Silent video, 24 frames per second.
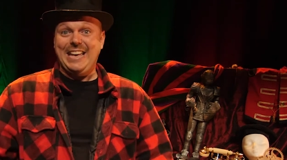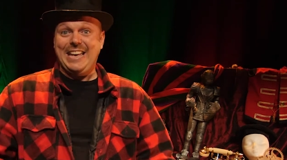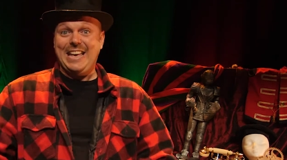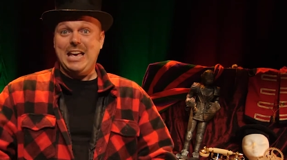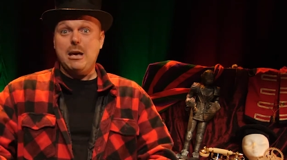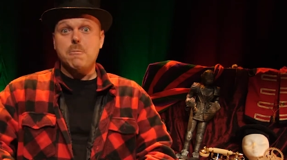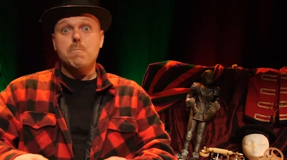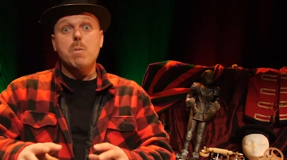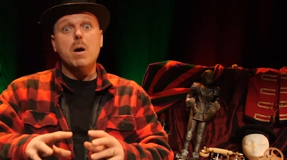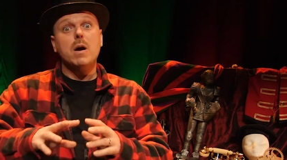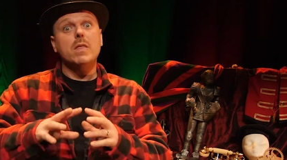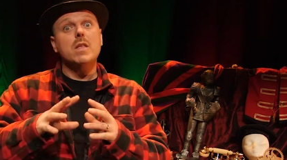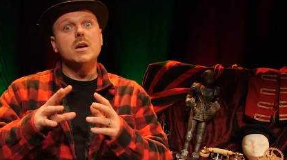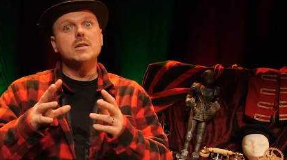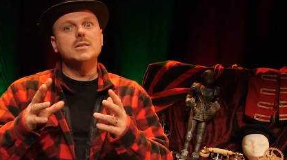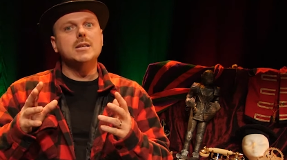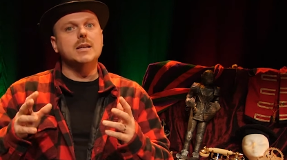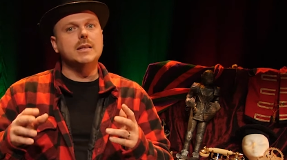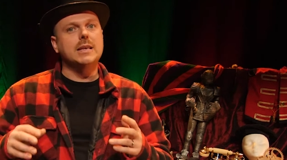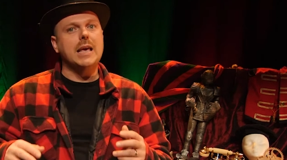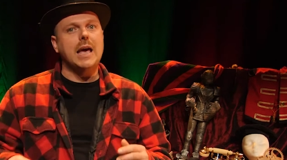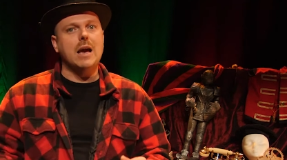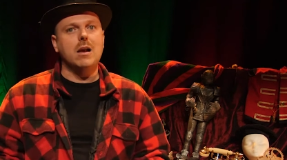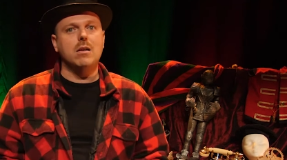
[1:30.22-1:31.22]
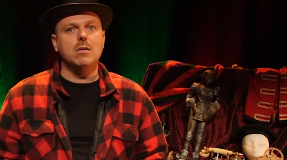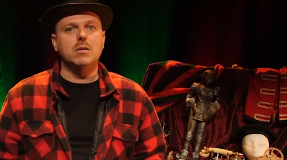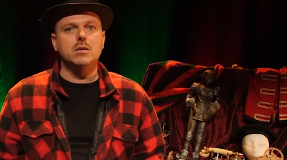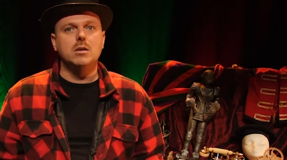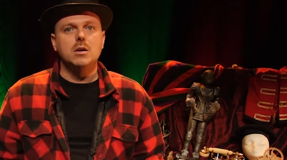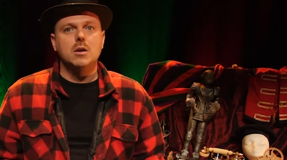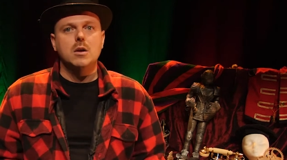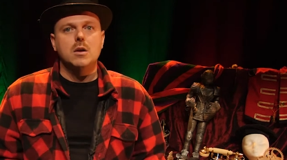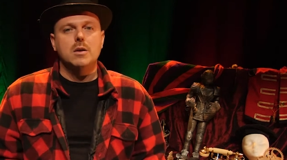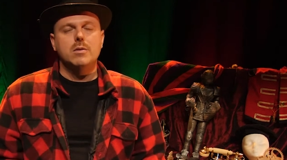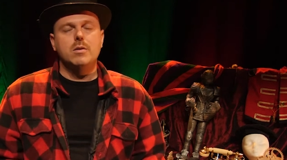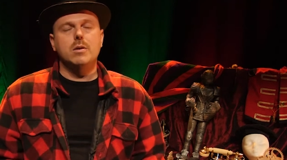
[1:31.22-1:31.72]
Et pendant cette guerre-là,
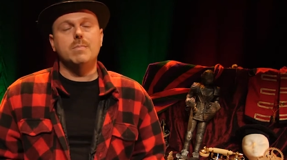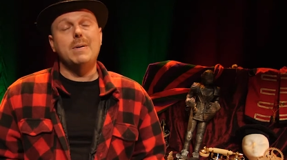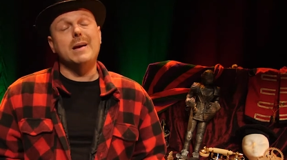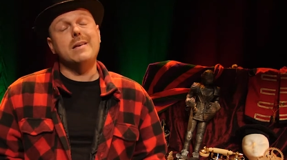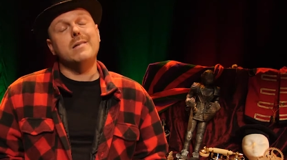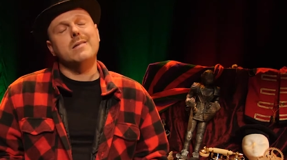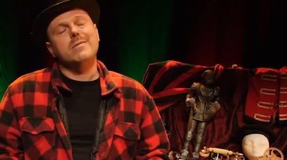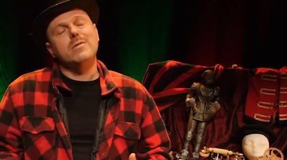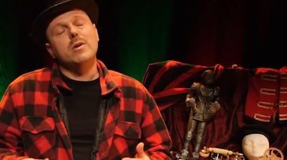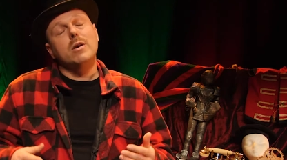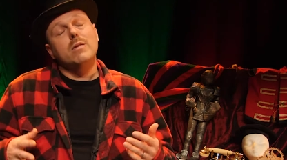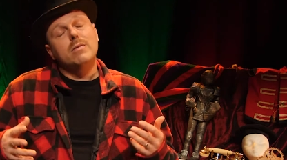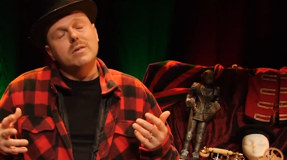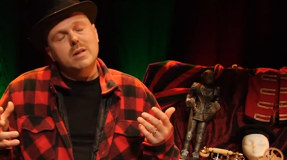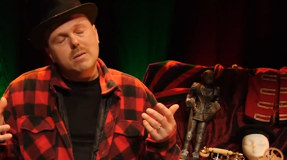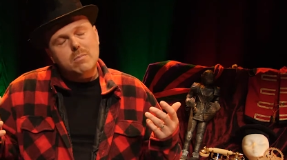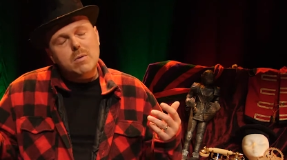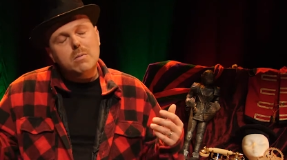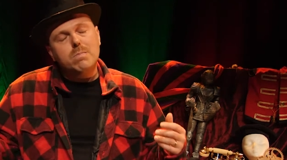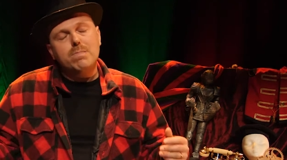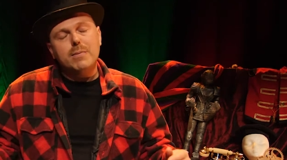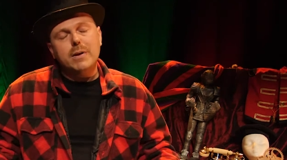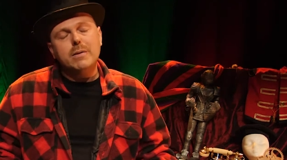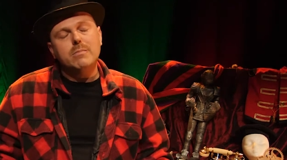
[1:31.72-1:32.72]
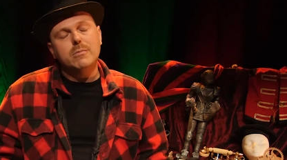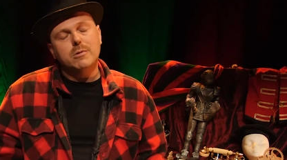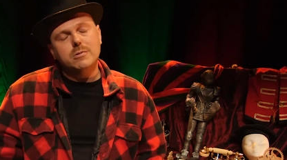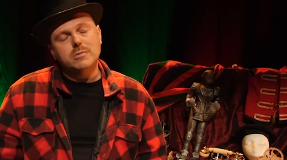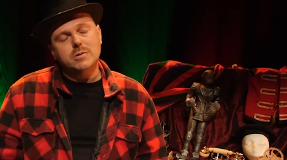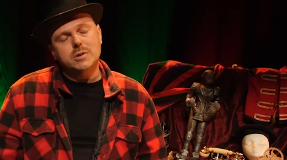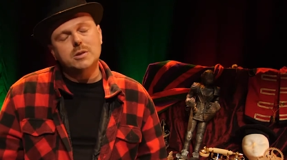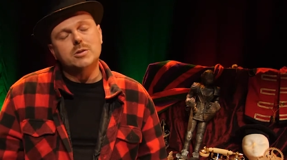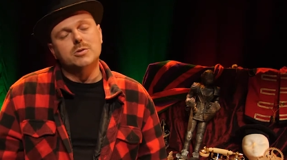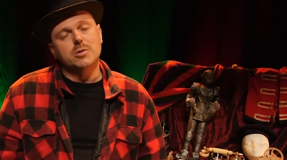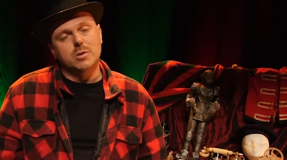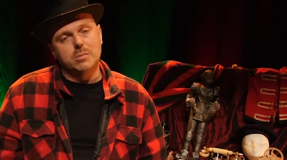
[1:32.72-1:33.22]
ben, il, y a évidemment plein de monde
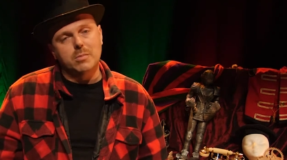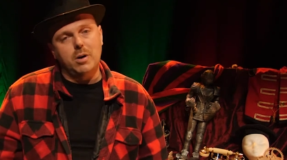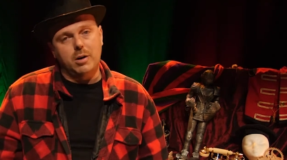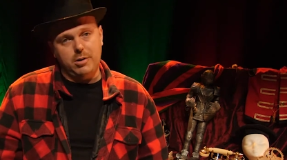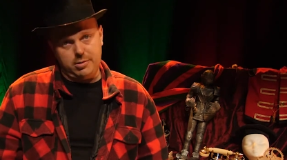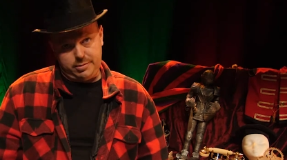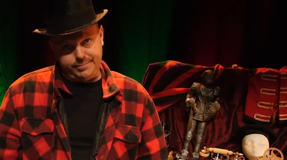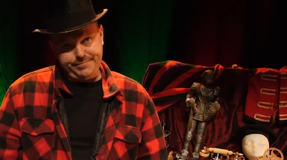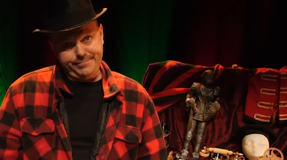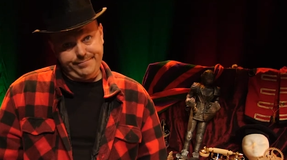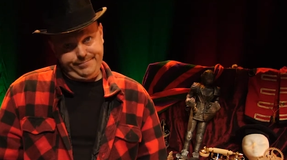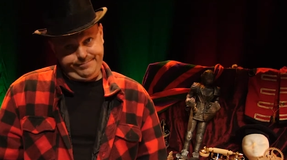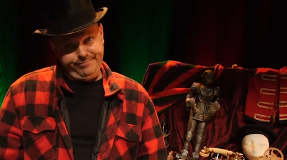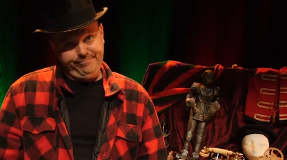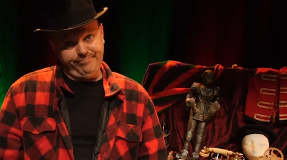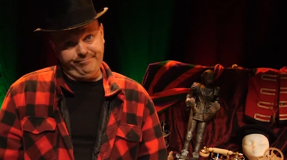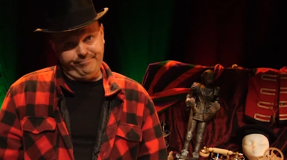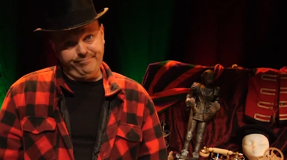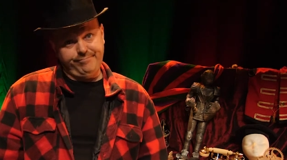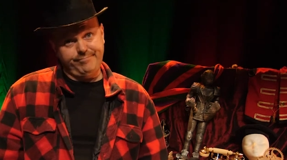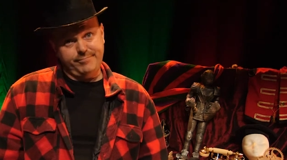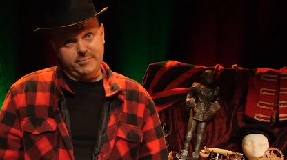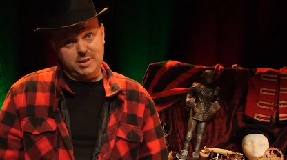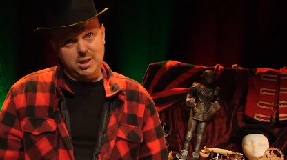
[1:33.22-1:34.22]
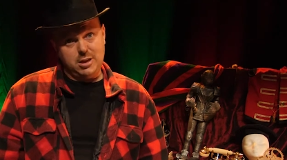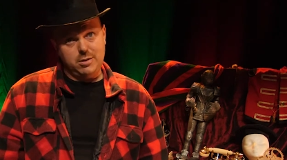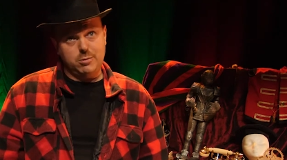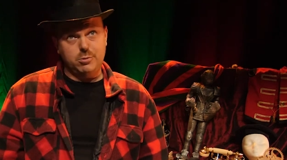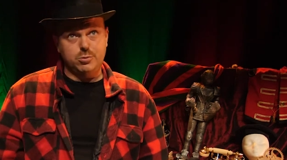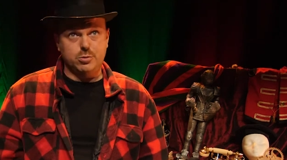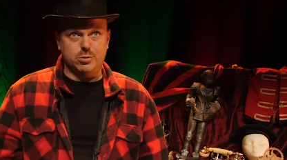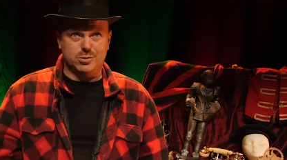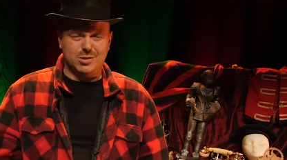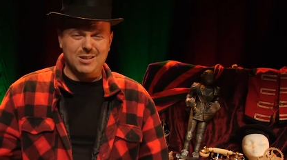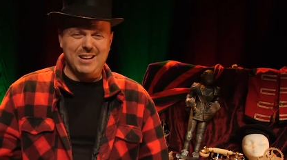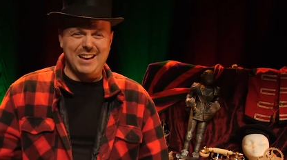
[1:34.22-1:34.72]
qui sont morts. Mhm. C'est
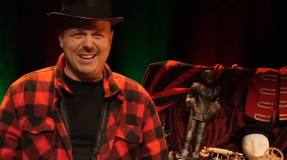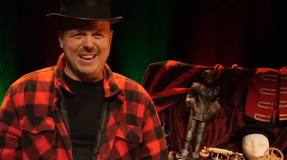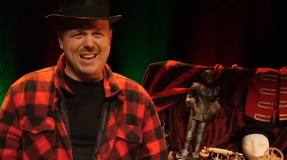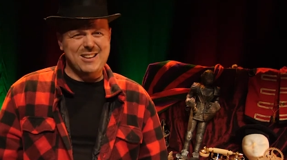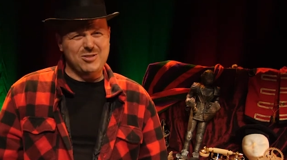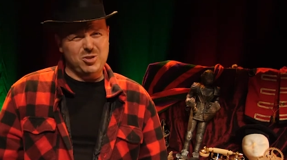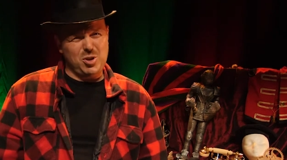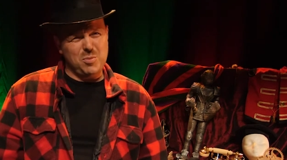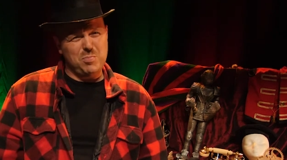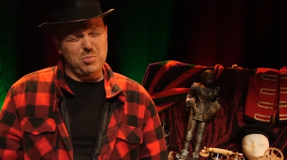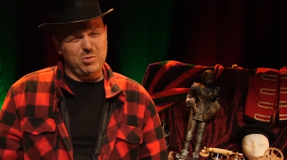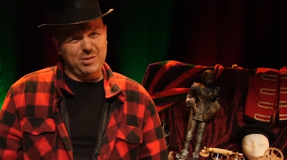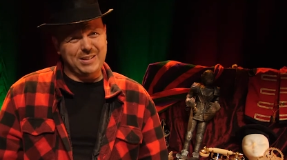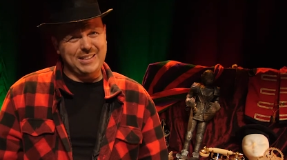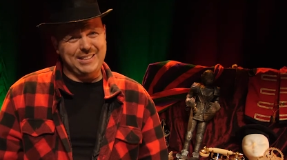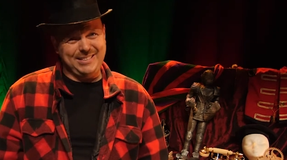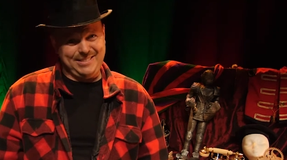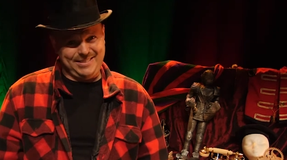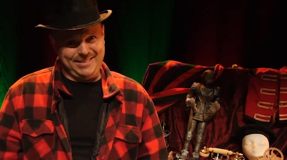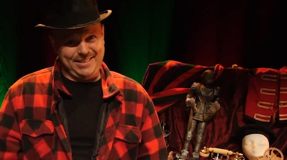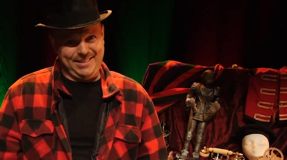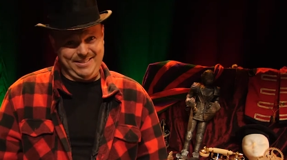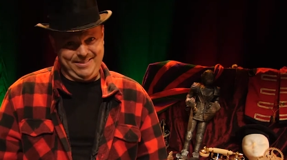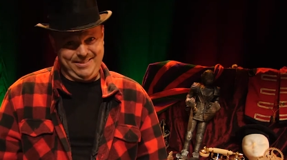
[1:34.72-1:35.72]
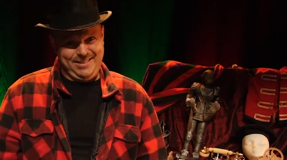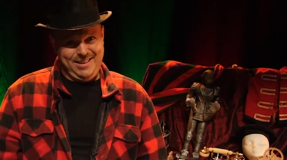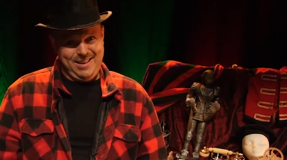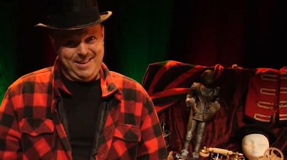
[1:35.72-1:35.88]
toujours ça, la guerre. C'est un peu triste. Hein.